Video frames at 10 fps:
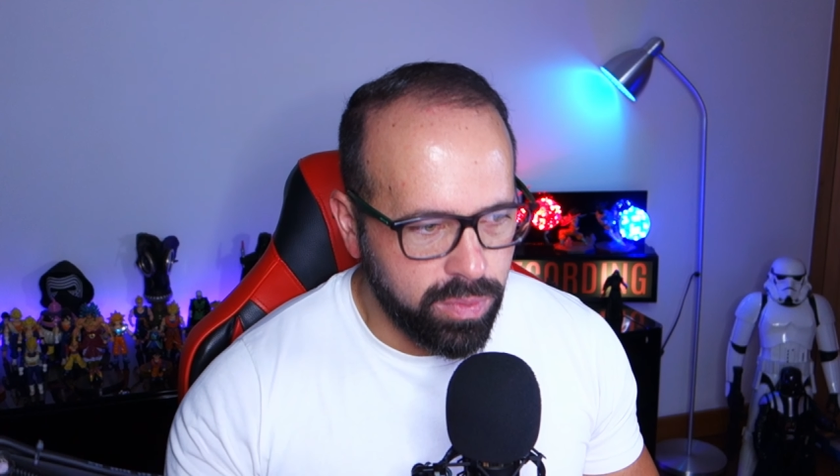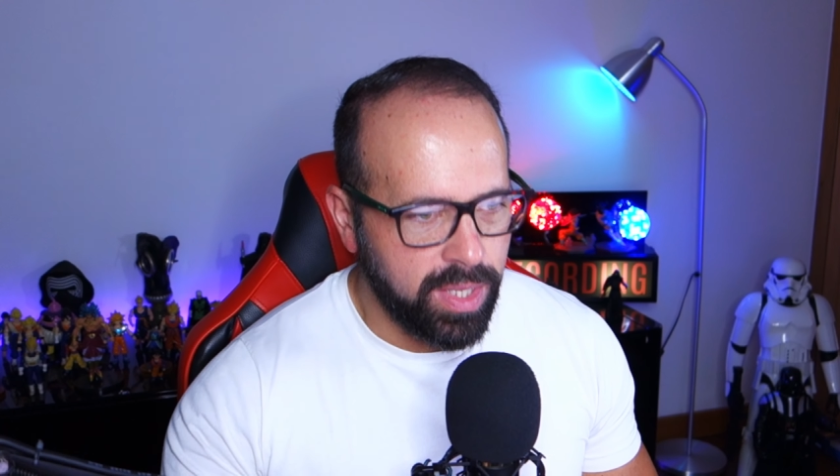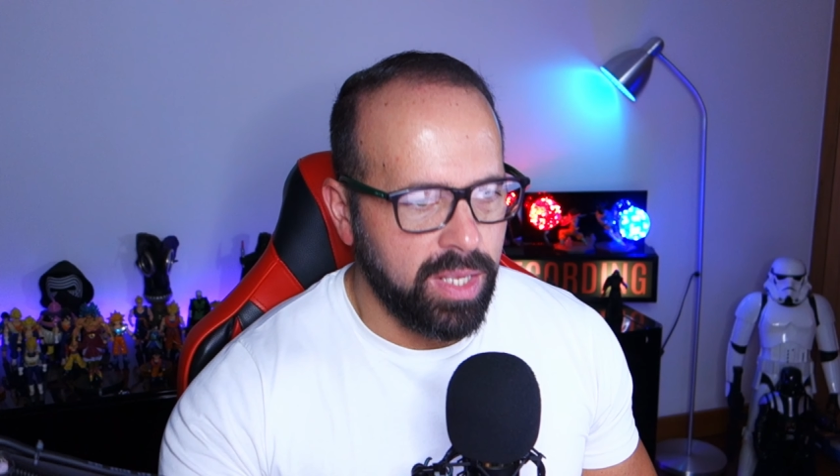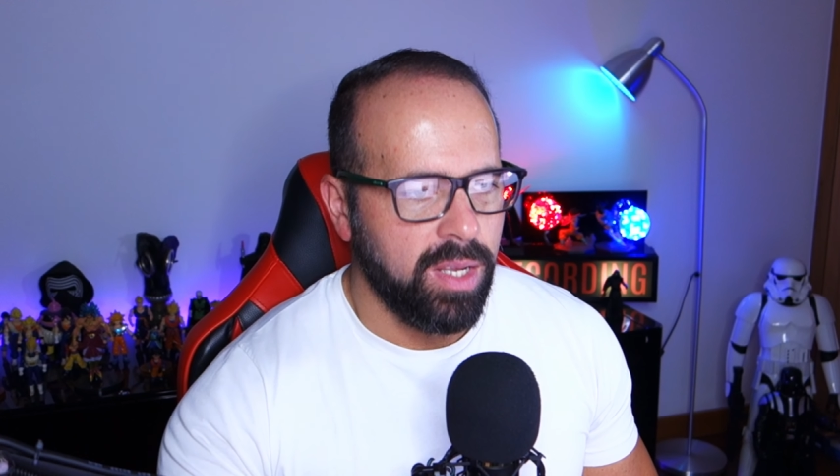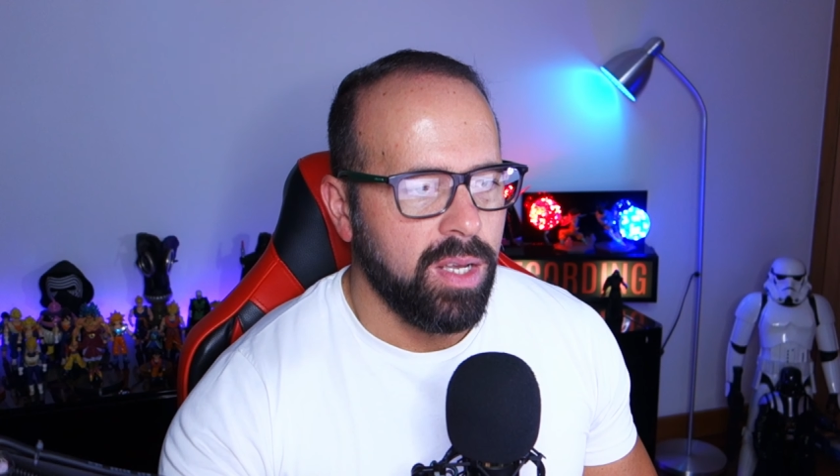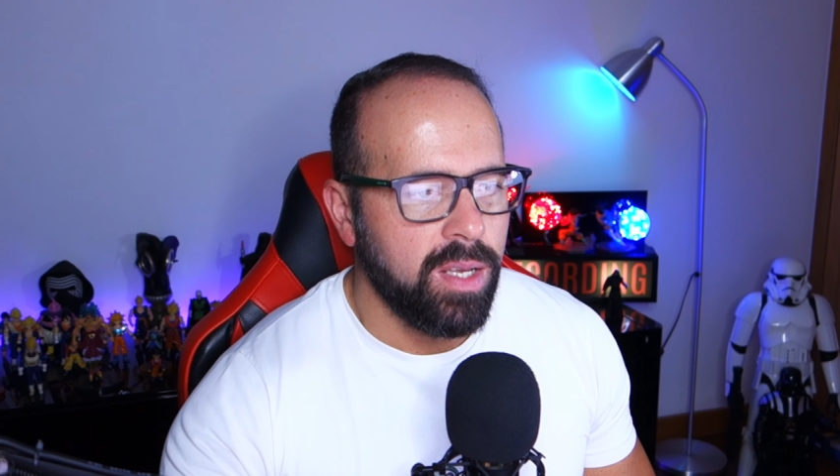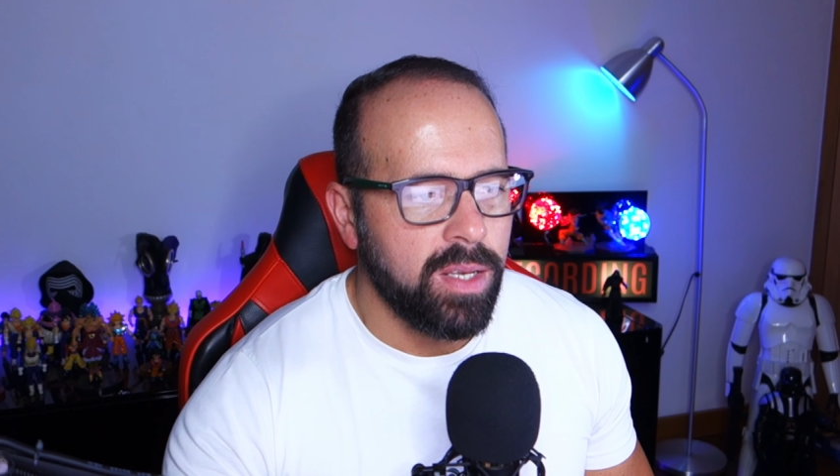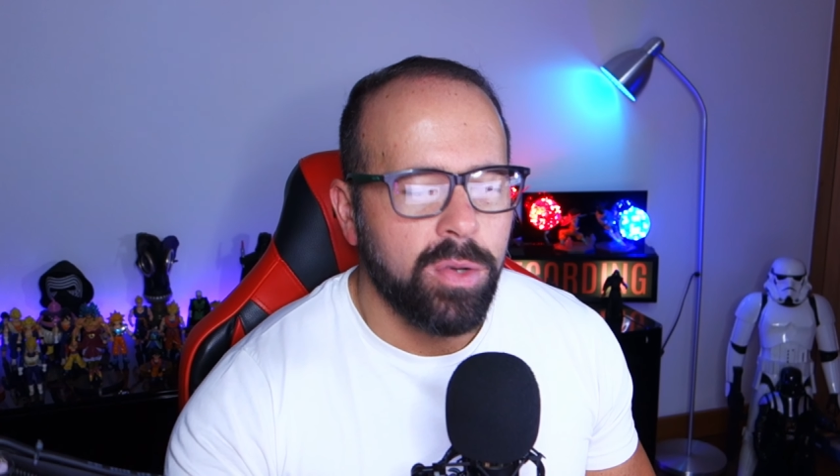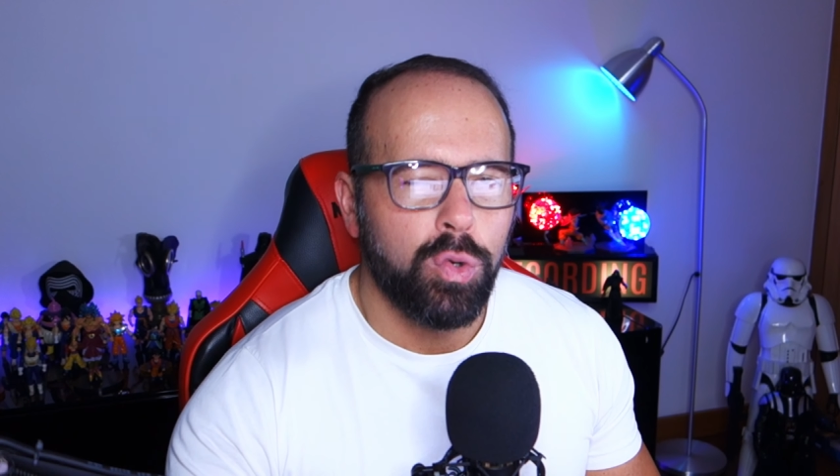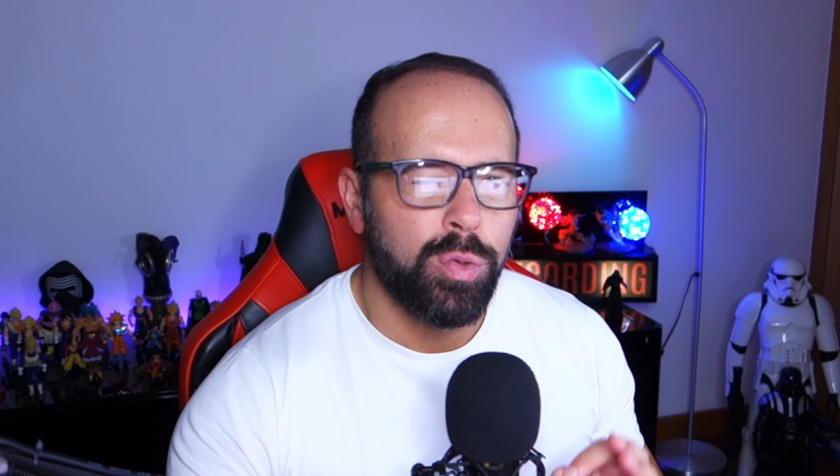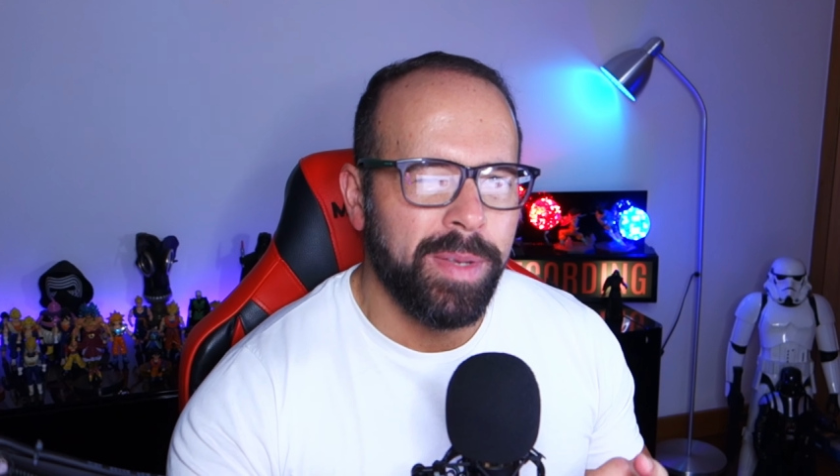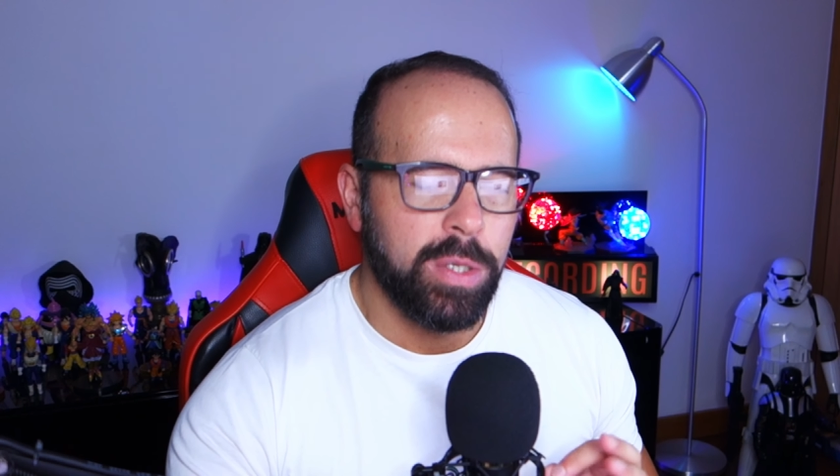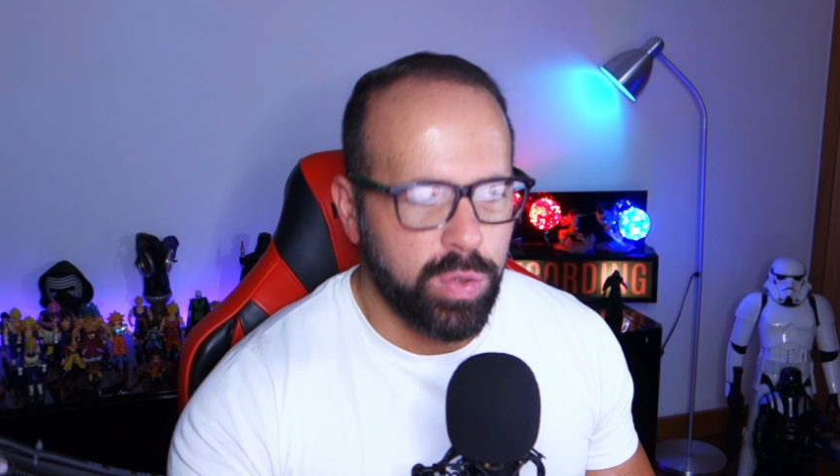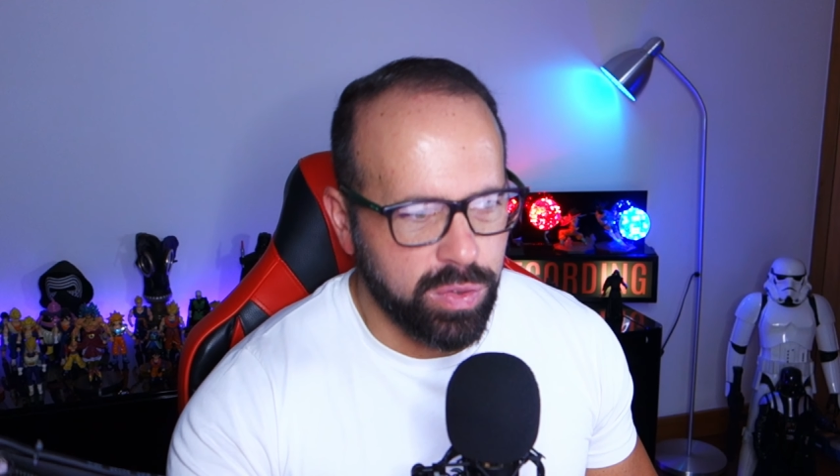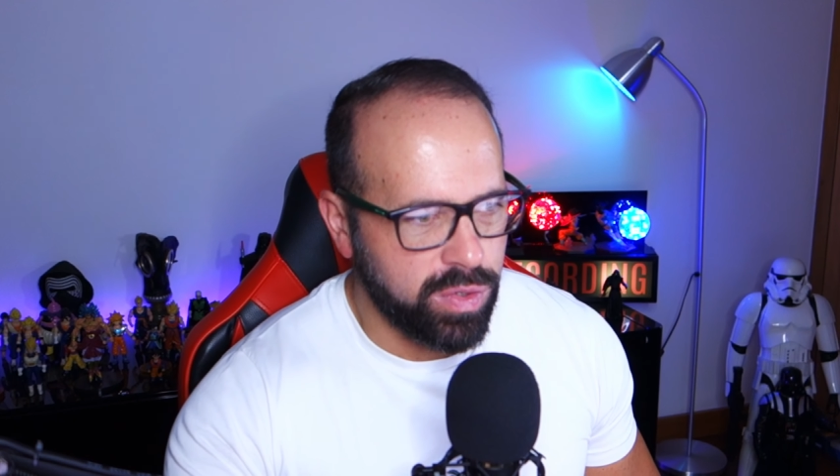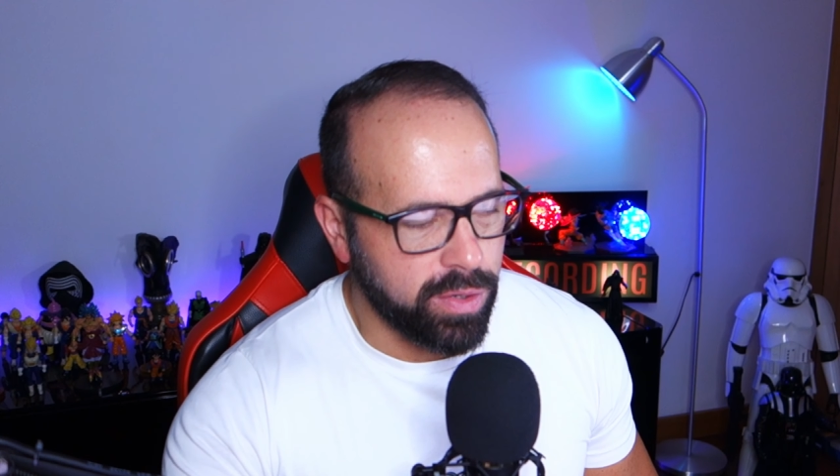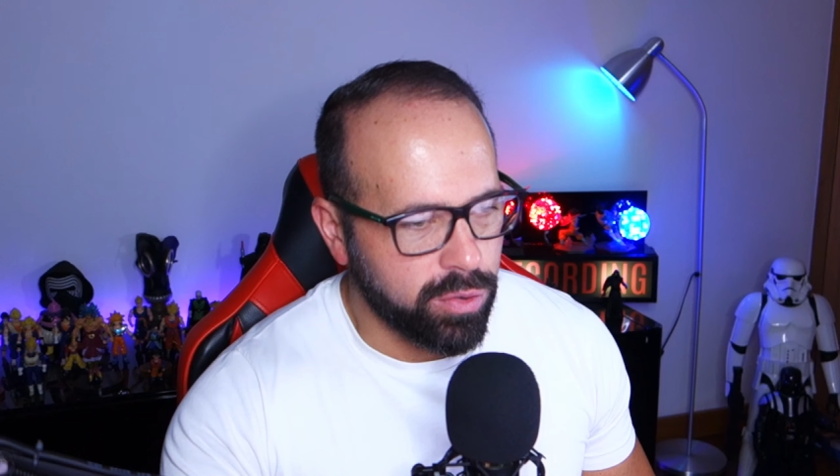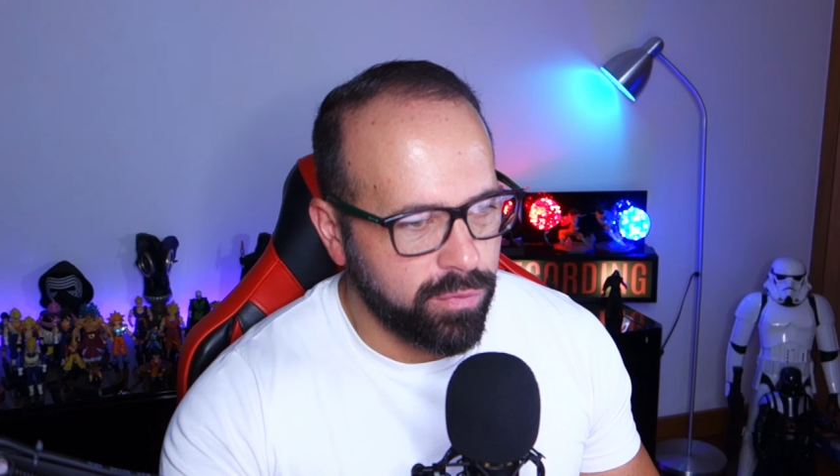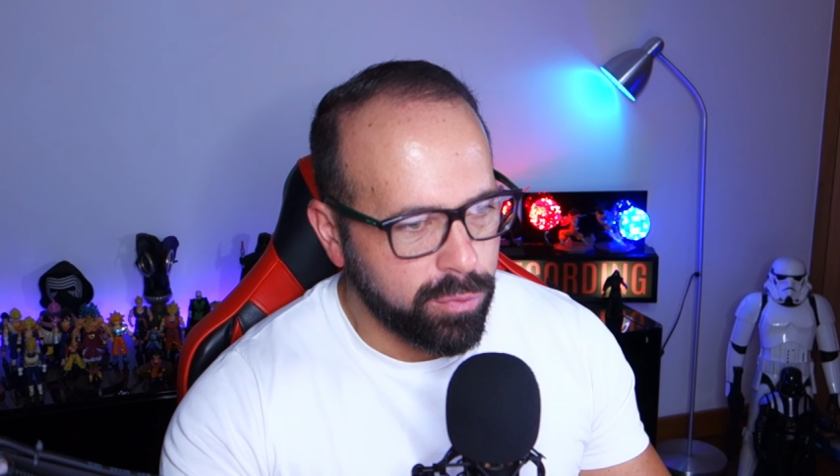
uh, os 1200 euros.